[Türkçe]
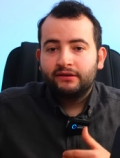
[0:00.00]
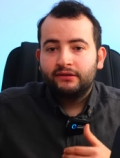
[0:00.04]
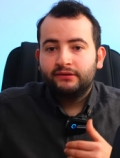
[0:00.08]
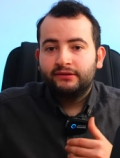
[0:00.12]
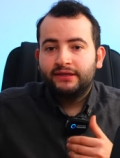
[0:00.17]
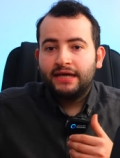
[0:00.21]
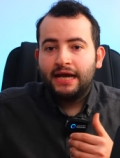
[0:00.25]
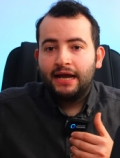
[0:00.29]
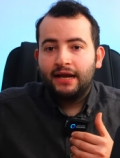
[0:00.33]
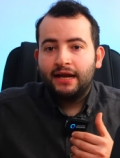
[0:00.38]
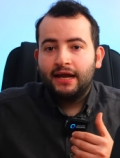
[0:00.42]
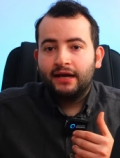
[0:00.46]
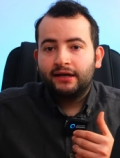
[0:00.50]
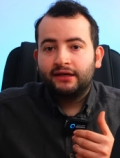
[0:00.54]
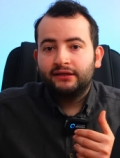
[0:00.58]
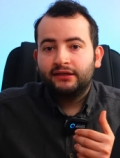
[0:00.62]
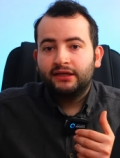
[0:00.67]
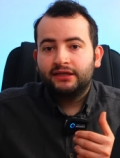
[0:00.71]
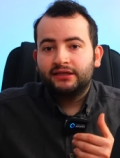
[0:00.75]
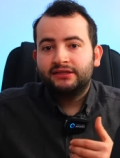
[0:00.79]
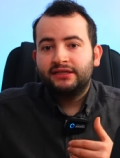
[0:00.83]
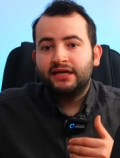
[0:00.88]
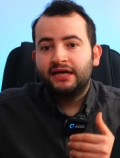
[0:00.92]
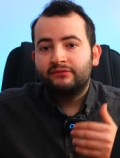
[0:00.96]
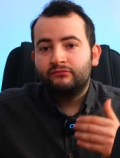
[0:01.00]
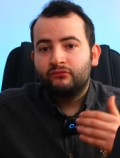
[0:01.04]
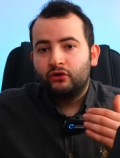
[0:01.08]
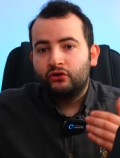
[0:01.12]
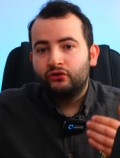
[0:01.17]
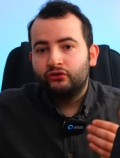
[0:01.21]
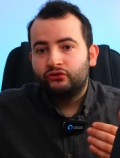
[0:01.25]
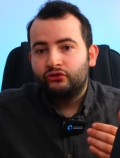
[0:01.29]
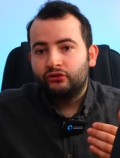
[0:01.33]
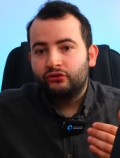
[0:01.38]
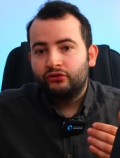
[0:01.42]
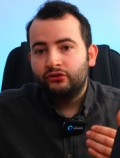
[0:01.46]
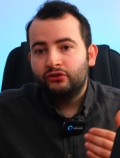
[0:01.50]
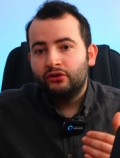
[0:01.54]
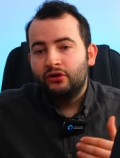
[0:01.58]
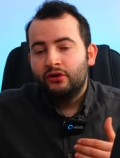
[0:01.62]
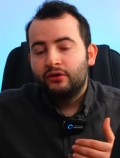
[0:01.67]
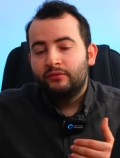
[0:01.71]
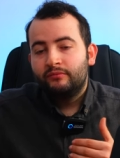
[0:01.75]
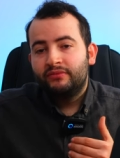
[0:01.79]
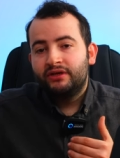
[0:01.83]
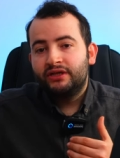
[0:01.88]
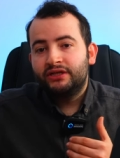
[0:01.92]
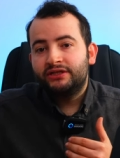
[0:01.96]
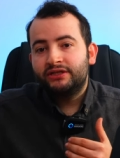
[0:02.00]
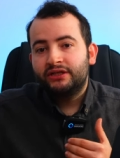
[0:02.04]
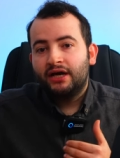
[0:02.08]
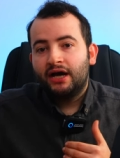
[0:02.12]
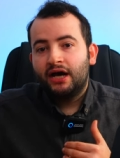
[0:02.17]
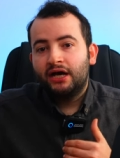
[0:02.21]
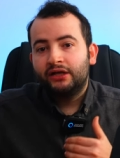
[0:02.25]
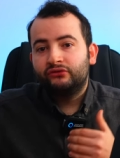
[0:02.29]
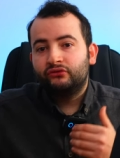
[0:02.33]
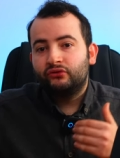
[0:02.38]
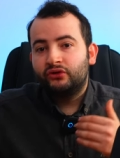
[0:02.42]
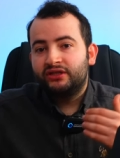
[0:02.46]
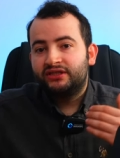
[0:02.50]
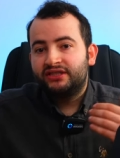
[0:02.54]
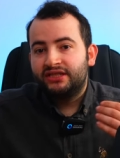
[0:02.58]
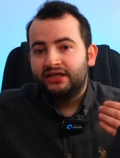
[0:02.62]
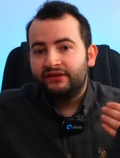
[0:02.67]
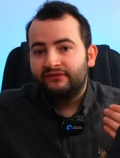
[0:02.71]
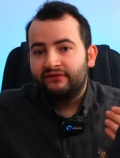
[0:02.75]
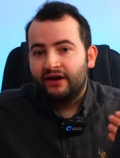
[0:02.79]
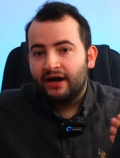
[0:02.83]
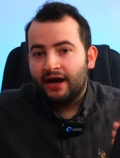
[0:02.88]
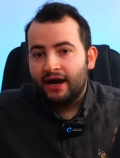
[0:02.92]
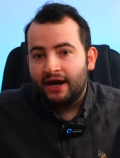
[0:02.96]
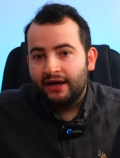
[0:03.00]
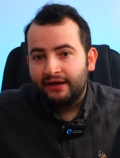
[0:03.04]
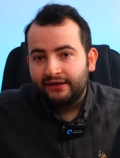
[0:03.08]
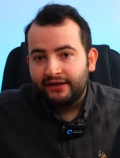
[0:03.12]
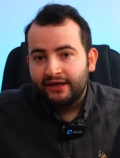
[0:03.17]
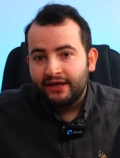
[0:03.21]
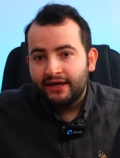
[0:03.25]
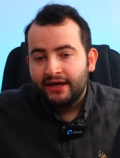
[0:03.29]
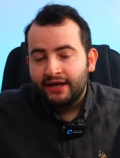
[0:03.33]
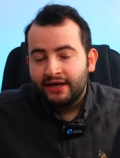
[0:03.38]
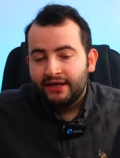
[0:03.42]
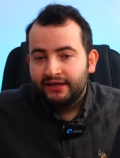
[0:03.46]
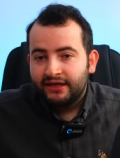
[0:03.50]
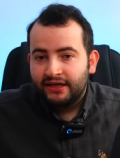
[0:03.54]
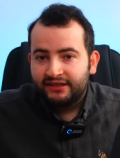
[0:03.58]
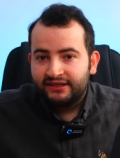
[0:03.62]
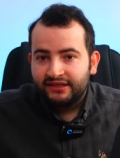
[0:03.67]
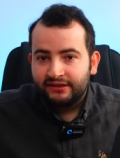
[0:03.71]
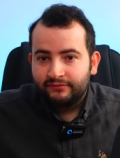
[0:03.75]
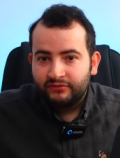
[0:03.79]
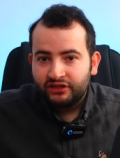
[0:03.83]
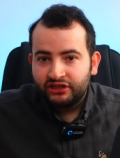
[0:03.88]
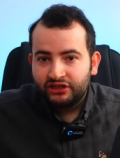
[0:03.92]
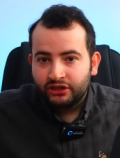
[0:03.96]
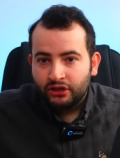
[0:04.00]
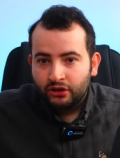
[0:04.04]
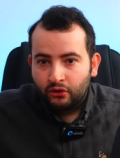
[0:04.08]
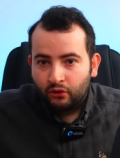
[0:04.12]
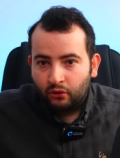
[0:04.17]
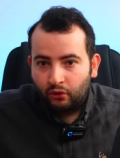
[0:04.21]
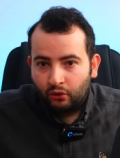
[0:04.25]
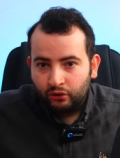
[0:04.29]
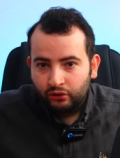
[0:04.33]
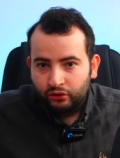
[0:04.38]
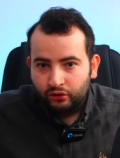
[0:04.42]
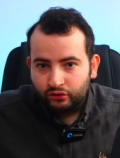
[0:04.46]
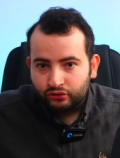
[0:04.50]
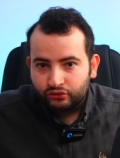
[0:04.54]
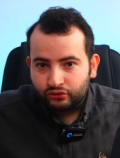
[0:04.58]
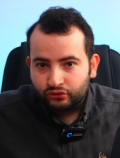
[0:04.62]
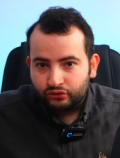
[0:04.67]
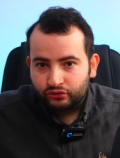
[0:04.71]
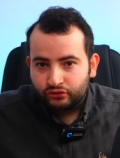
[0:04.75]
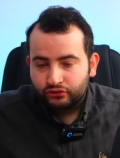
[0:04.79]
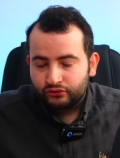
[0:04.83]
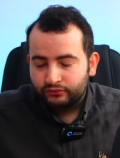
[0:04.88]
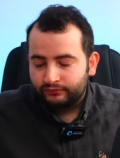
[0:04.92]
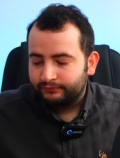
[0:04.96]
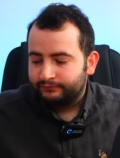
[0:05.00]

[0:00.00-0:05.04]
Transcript: değerli arkadaşlar monitörü bir Android TV haline getirmiş oluyorsunuz.